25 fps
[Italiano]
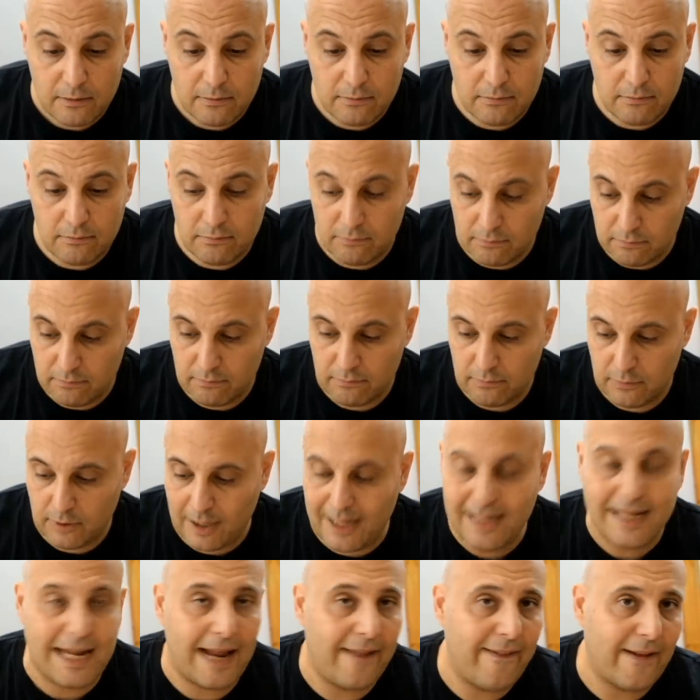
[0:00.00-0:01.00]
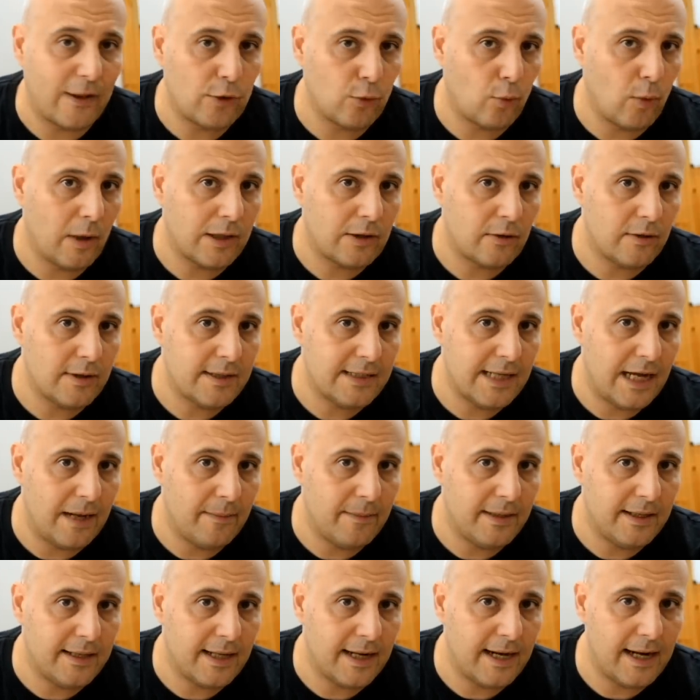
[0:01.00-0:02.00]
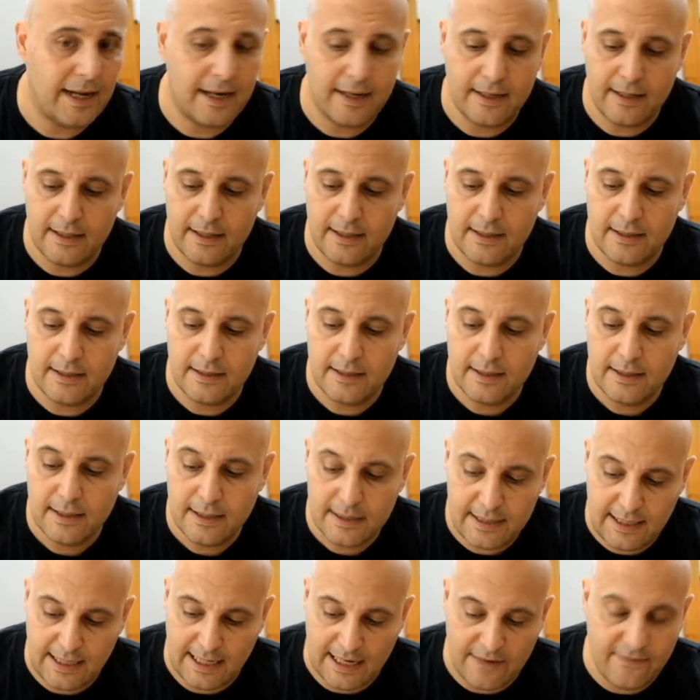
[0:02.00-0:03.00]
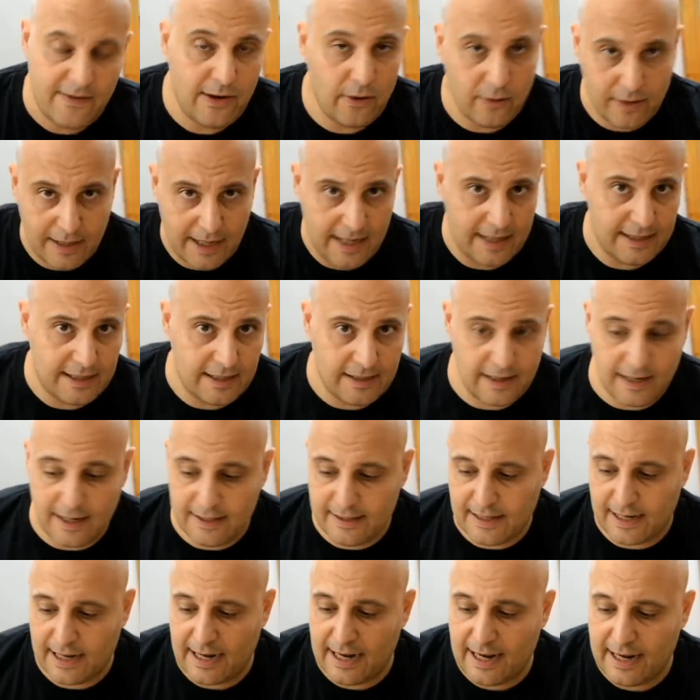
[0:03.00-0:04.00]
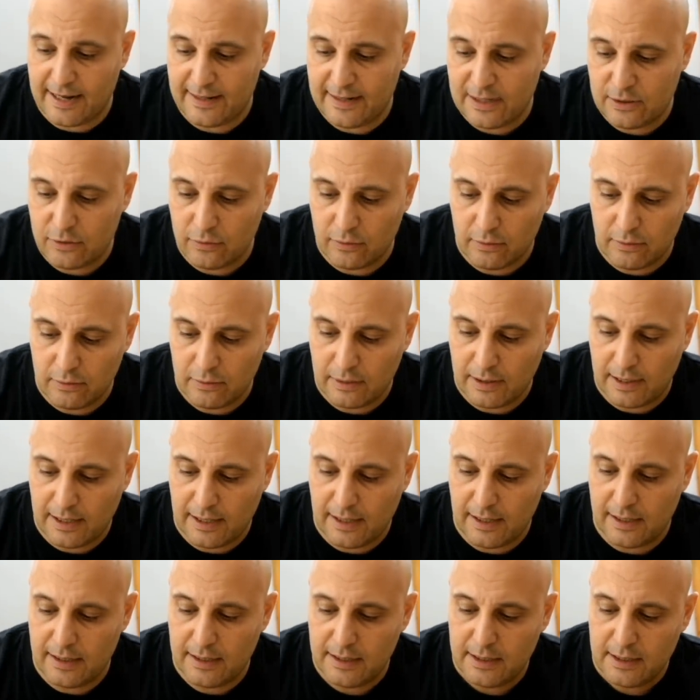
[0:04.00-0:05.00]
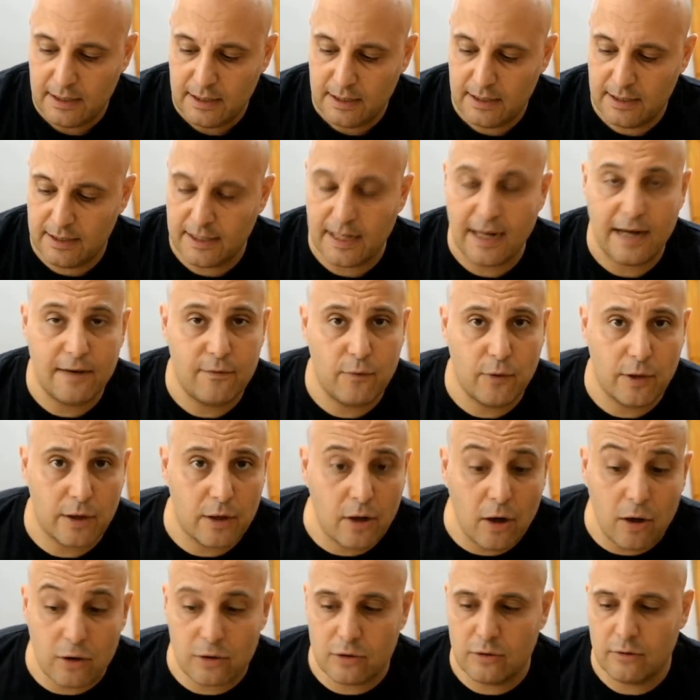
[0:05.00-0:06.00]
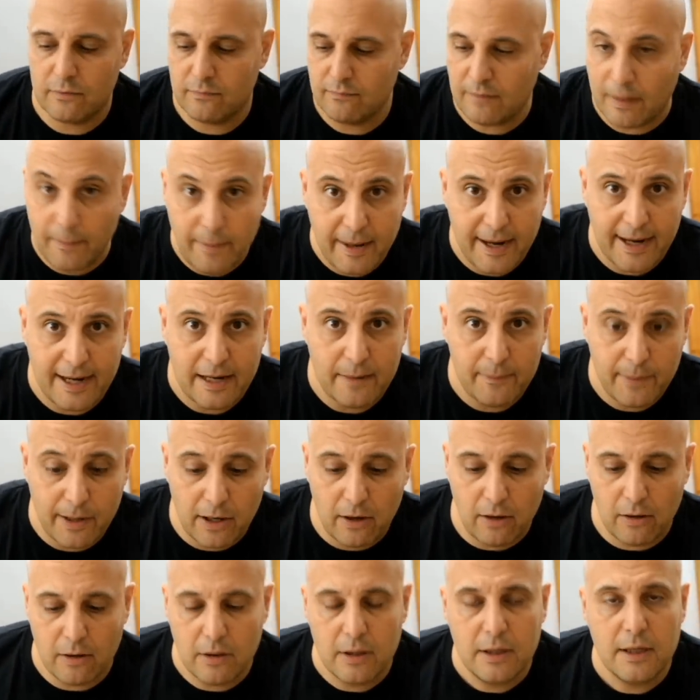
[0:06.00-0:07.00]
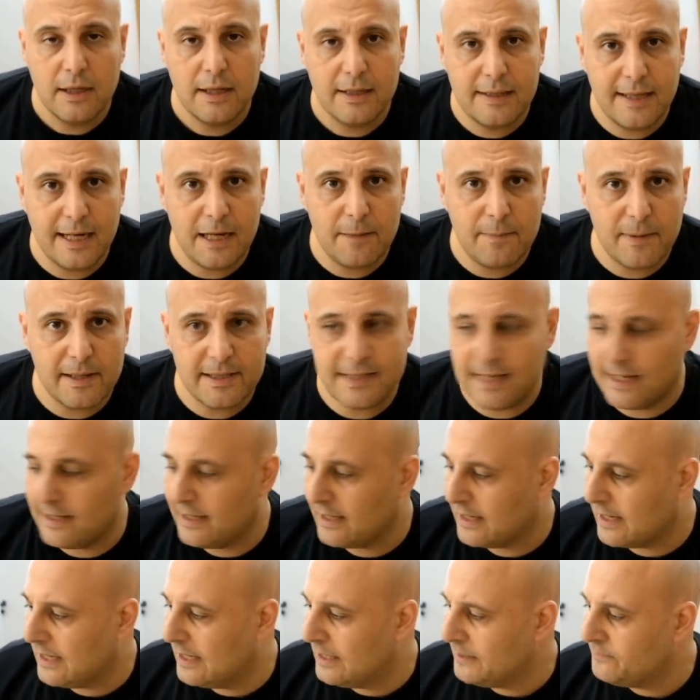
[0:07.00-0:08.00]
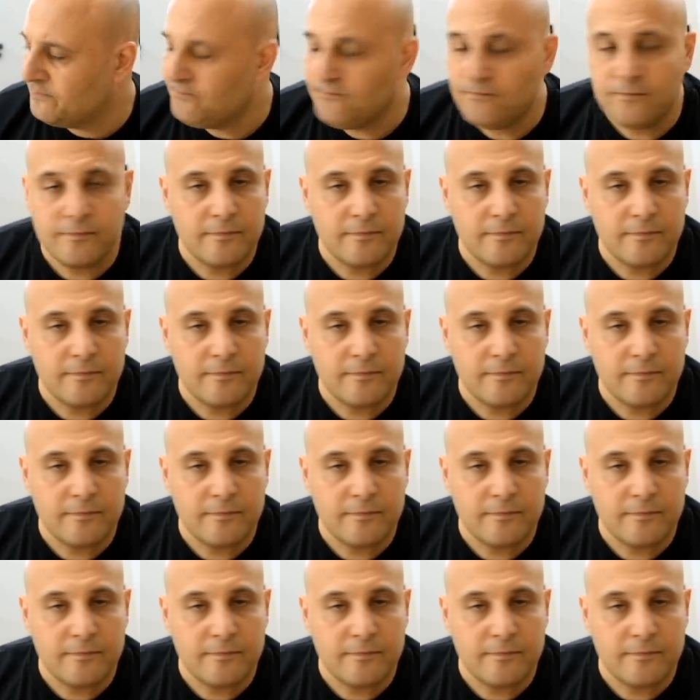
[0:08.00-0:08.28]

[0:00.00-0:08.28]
mm, non è che hai dato quattro esami in tre anni. Eh? Sì, è vero che entri, entrerai adesso a uh, fuori corso, va bene, però tieni presente che